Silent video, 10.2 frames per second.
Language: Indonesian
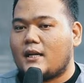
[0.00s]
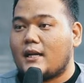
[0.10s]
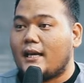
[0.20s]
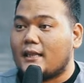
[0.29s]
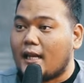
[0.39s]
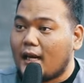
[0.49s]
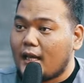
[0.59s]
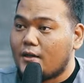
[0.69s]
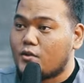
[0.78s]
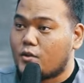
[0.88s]
ada kegiatan
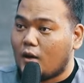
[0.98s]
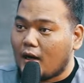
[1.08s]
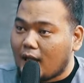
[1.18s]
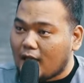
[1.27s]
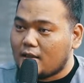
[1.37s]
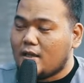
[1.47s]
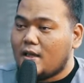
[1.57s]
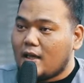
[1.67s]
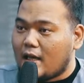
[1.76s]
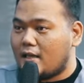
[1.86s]
lain, sholat,
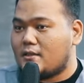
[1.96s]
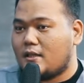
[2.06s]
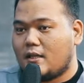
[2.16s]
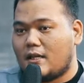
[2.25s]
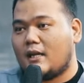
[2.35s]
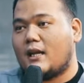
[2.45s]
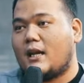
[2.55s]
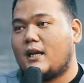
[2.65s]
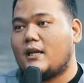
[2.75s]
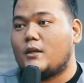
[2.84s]
ngaji dan
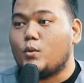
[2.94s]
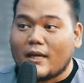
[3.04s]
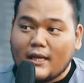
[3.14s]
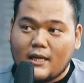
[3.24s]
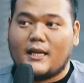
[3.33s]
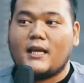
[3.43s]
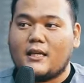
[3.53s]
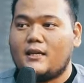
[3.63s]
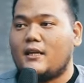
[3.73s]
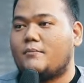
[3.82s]
lain-lain. Itu ada
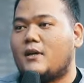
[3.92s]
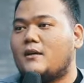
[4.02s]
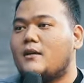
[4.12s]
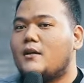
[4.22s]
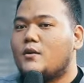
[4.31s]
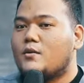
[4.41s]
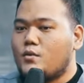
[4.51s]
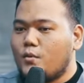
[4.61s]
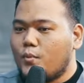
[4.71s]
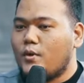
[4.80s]
kegiatan dia mbak.
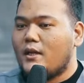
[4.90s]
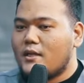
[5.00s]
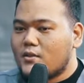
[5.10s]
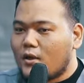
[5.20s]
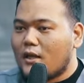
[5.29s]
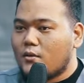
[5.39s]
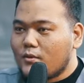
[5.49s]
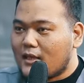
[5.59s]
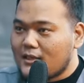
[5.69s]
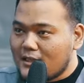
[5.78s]
Subuh ini sholat
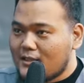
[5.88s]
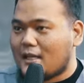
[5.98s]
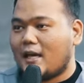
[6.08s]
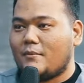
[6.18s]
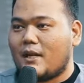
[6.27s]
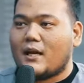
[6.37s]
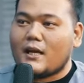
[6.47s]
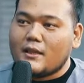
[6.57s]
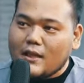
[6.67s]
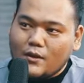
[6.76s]
udah selesai, mereka
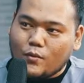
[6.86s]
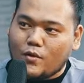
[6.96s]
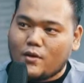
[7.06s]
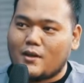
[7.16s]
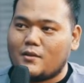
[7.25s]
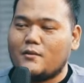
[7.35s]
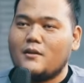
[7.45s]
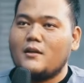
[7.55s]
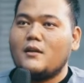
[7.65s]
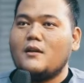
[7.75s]
akan tidur gitu.
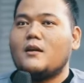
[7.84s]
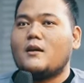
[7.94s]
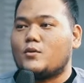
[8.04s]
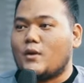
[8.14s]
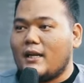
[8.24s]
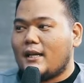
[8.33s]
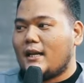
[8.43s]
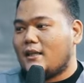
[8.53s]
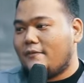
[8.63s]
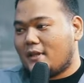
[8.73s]
Yeah. Kecuali
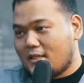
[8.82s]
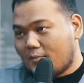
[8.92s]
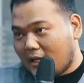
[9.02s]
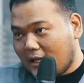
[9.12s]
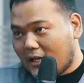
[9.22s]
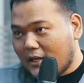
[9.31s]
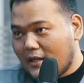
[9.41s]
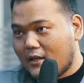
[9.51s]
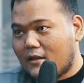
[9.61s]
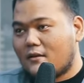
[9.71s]
ada aktivitas di pagi
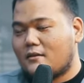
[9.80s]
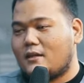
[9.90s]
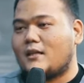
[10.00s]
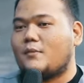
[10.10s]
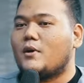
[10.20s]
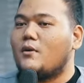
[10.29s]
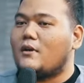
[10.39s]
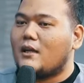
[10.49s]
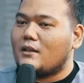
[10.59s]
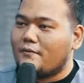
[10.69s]
harinya. Nah tapi kalau
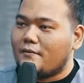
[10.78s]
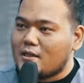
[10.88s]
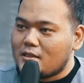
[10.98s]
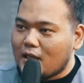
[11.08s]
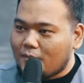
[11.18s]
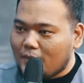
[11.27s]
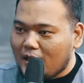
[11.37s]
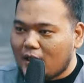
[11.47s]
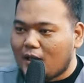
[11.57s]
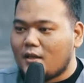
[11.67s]
nggak ada aktivitas yang
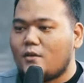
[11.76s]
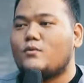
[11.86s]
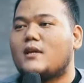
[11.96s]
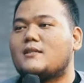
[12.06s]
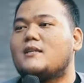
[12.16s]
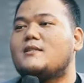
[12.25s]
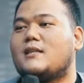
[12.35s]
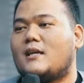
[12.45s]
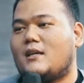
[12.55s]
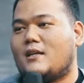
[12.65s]
pagi harinya udah
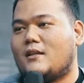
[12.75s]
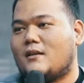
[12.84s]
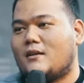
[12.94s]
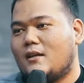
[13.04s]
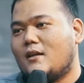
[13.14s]
selesai dianya